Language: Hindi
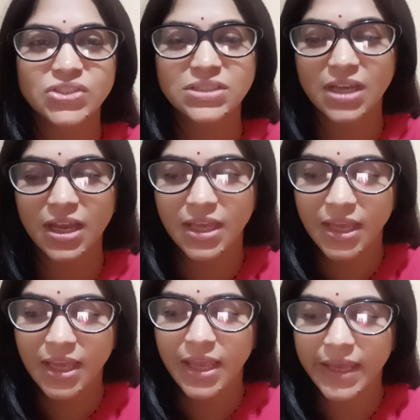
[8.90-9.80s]
था
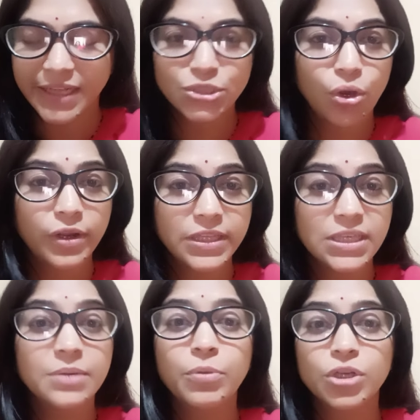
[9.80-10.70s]
एंड आई थॉट कि
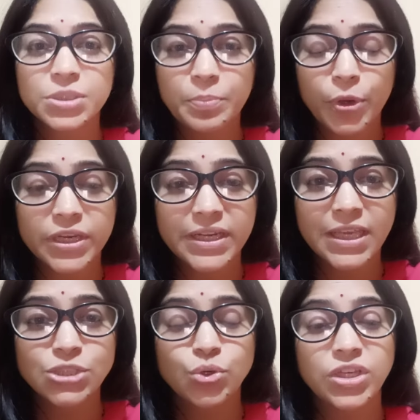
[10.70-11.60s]
ये बहुत इंपॉर्टेंट
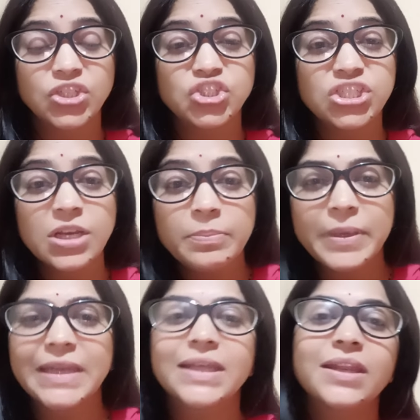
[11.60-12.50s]
है जो इनिशियल
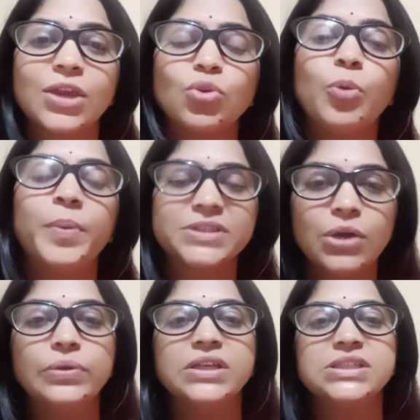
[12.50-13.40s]
बिगिनर है उनको पता
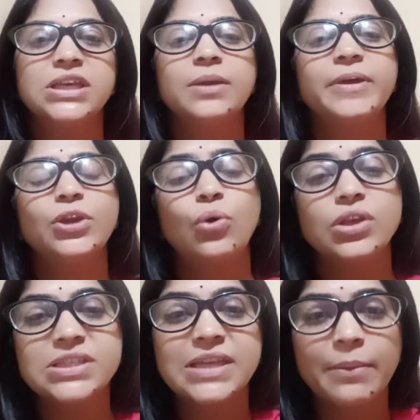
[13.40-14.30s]
होना चाहिए हमारी
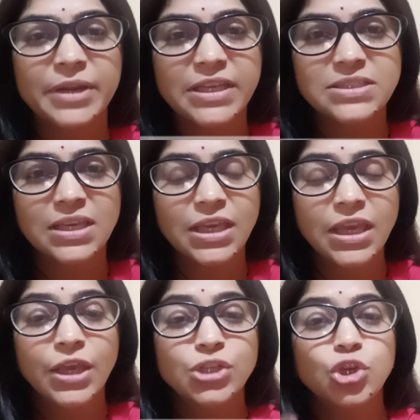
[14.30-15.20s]
कौन सी रेमेडीज़ हैं
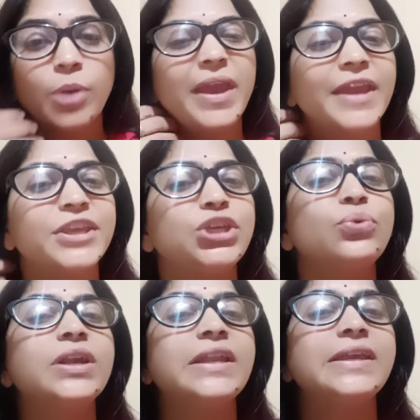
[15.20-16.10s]
जो हमें
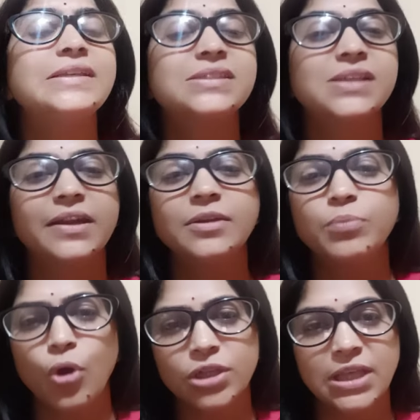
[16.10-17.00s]
एक्यूटली सडन
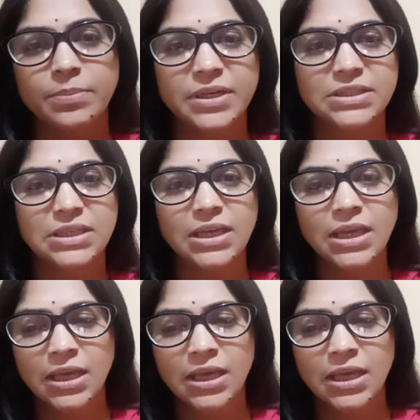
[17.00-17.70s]
बहुत हेल्प करती हैं